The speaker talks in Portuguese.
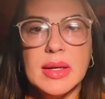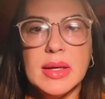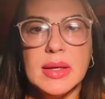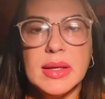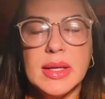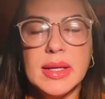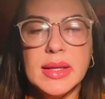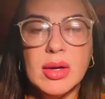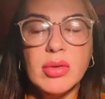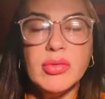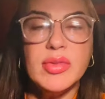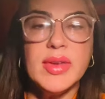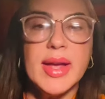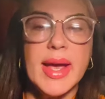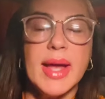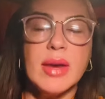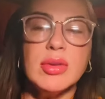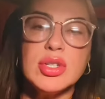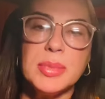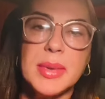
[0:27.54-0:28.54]
que não
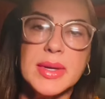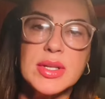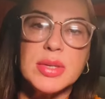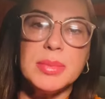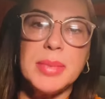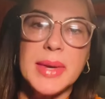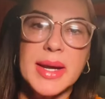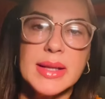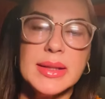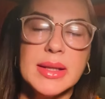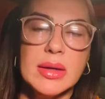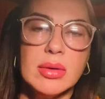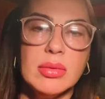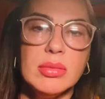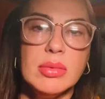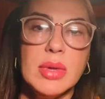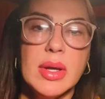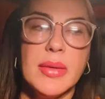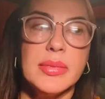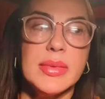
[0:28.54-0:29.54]
vieram te pedir
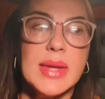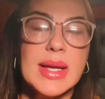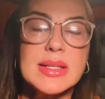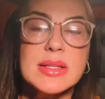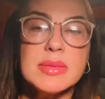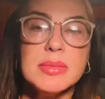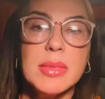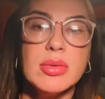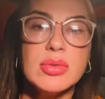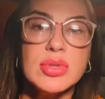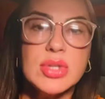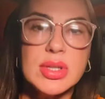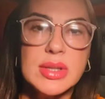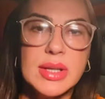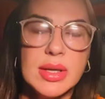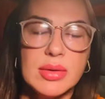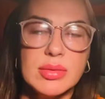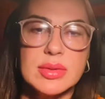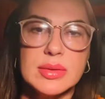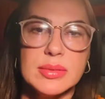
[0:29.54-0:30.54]
perdão nas mãos de
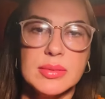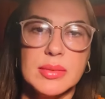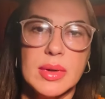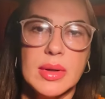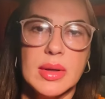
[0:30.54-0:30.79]
Deus.